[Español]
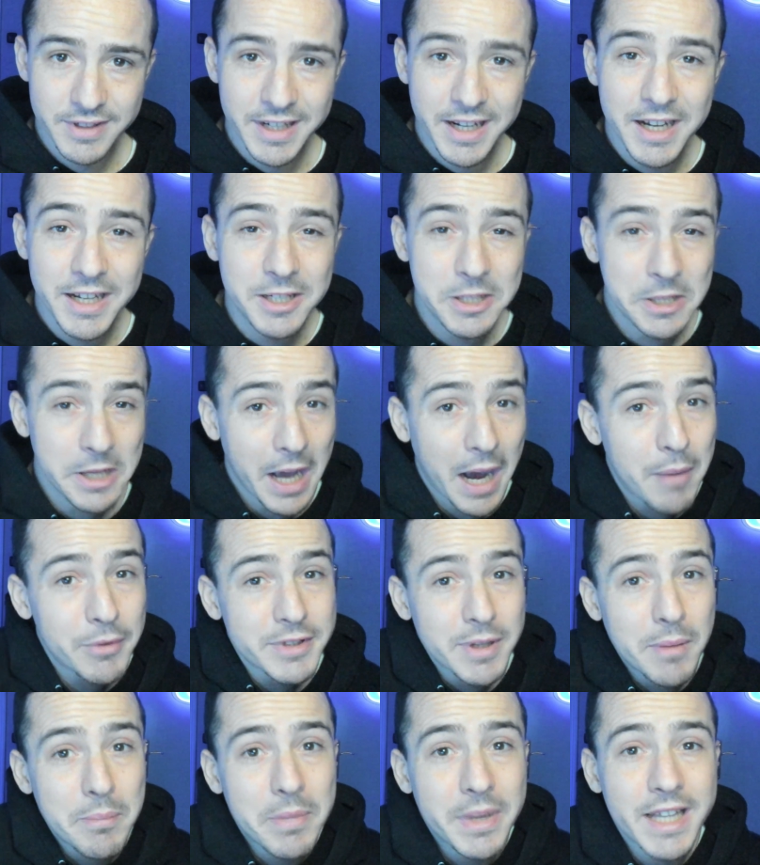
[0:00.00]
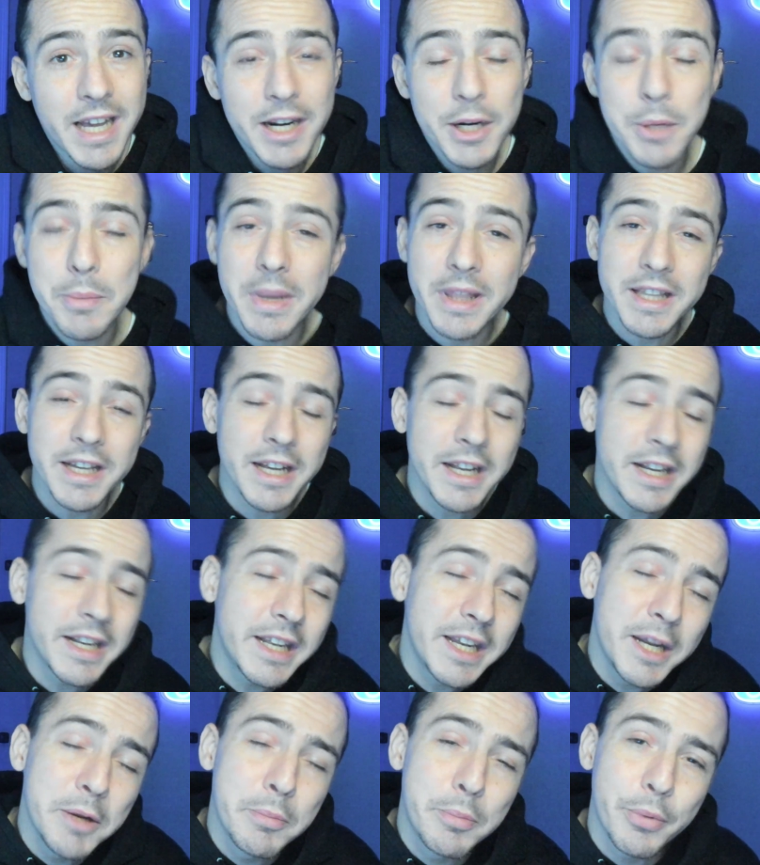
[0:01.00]
Si llegamos a empatar no me hace
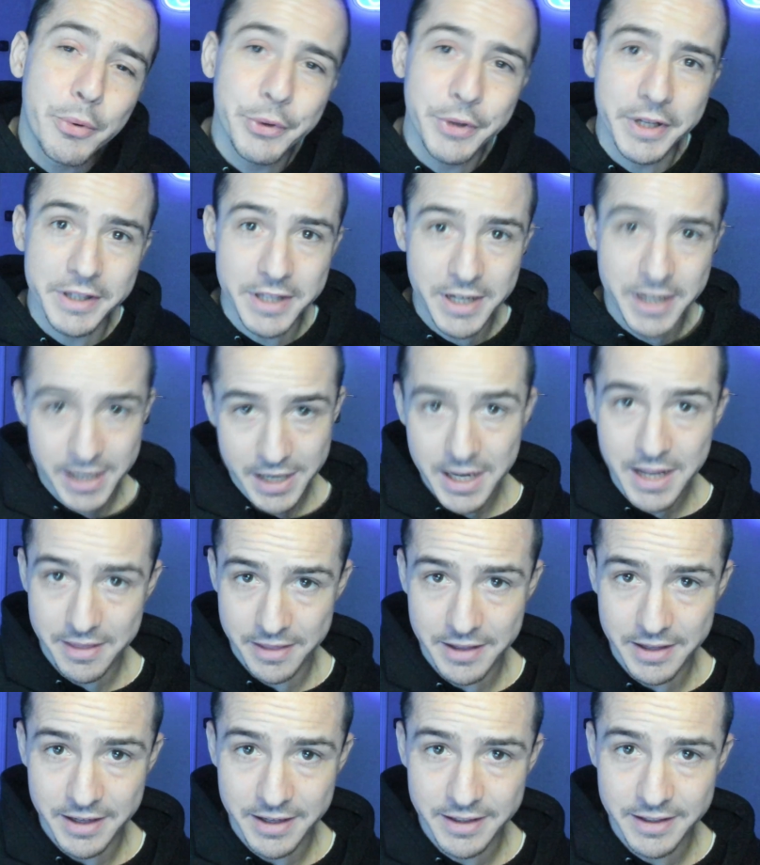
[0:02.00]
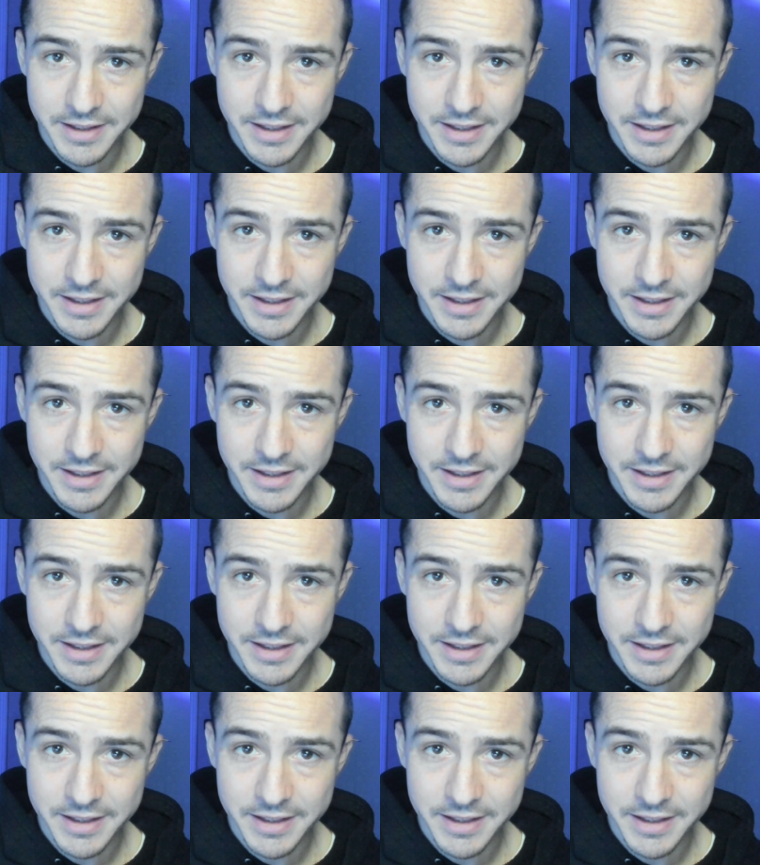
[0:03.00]
ni puñetera gracia.